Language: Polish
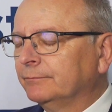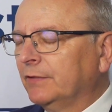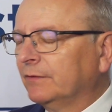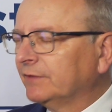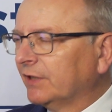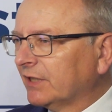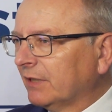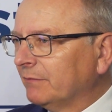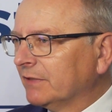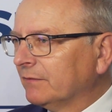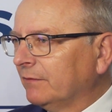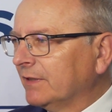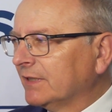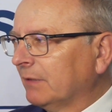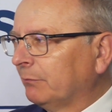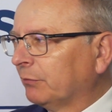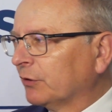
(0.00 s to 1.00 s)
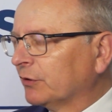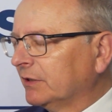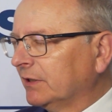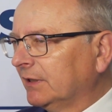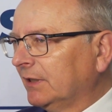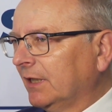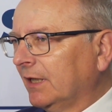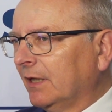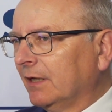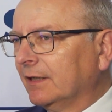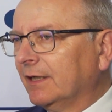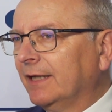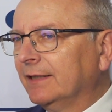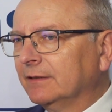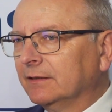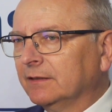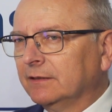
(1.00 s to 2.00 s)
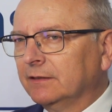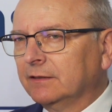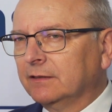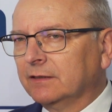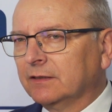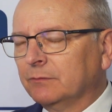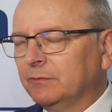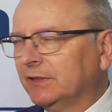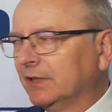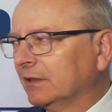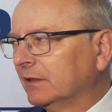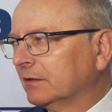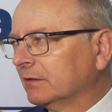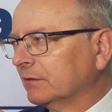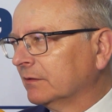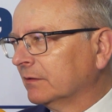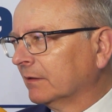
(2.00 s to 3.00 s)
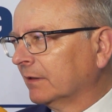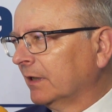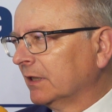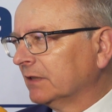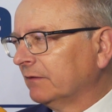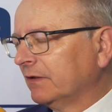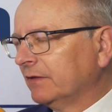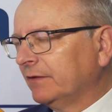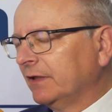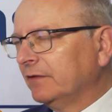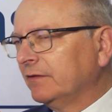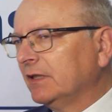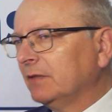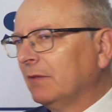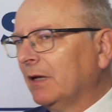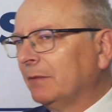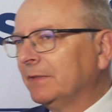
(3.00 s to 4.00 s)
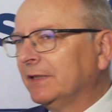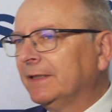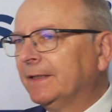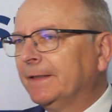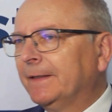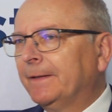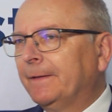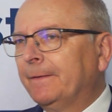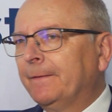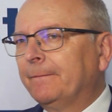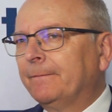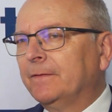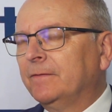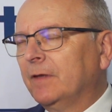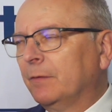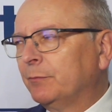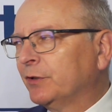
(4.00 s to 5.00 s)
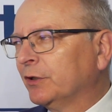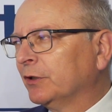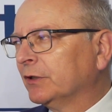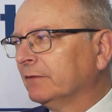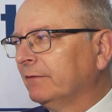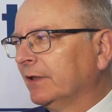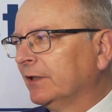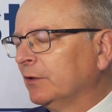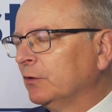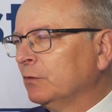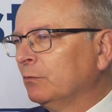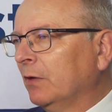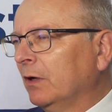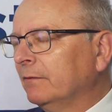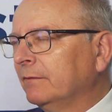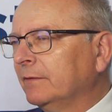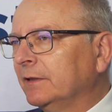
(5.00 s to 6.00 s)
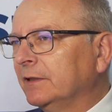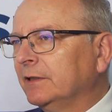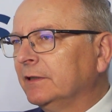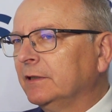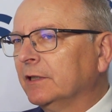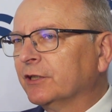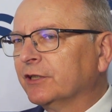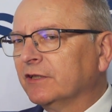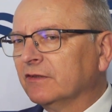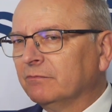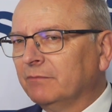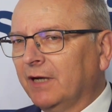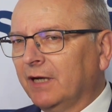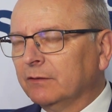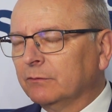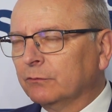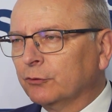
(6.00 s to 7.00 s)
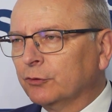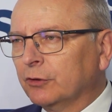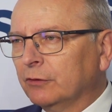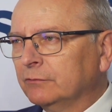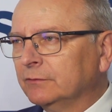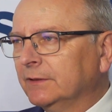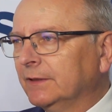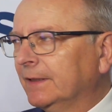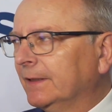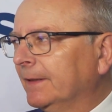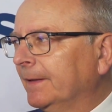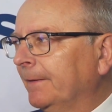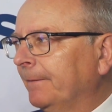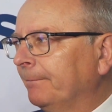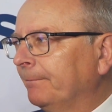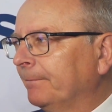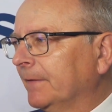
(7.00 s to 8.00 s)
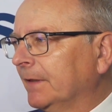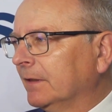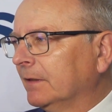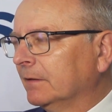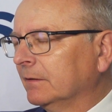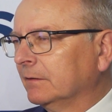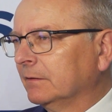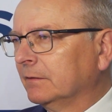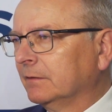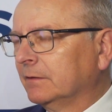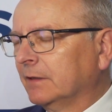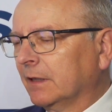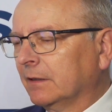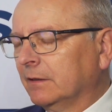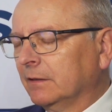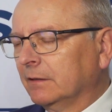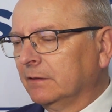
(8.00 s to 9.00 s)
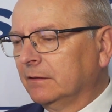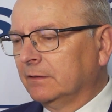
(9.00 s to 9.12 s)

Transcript: Powtarzamy swoje zaproszenie dla chętnych, żeby takie coś zorganizować. W tej chwili mamy dwie przygotowane umowy i jeszcze w maju ruszą e, takie